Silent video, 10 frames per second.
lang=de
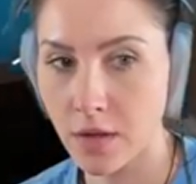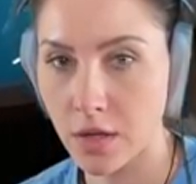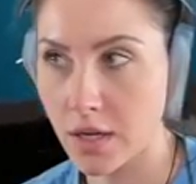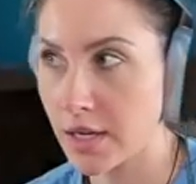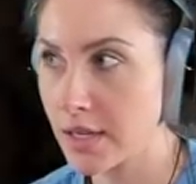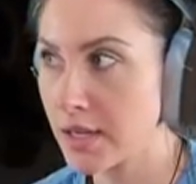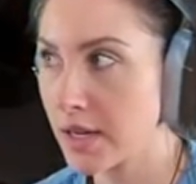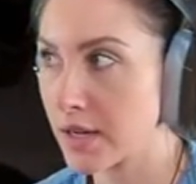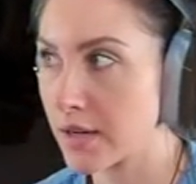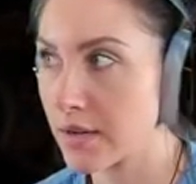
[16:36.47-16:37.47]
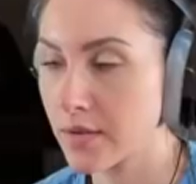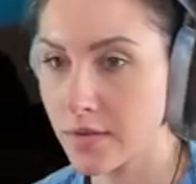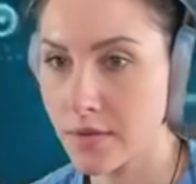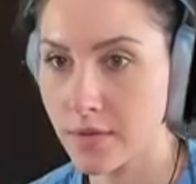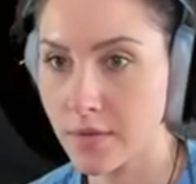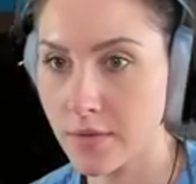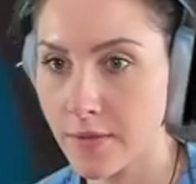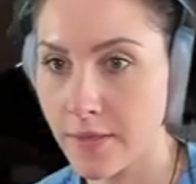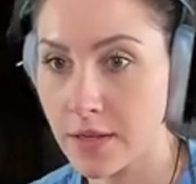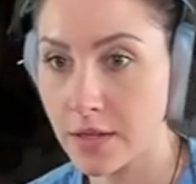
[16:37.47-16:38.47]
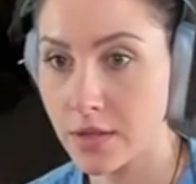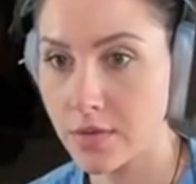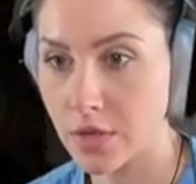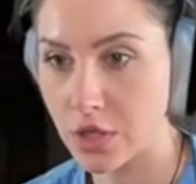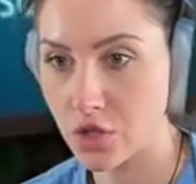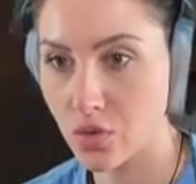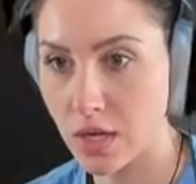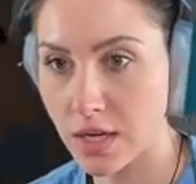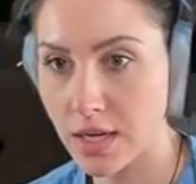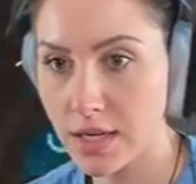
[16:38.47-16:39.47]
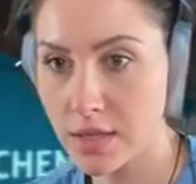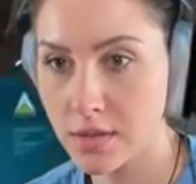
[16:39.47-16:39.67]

Rein da! Gehst du da rein?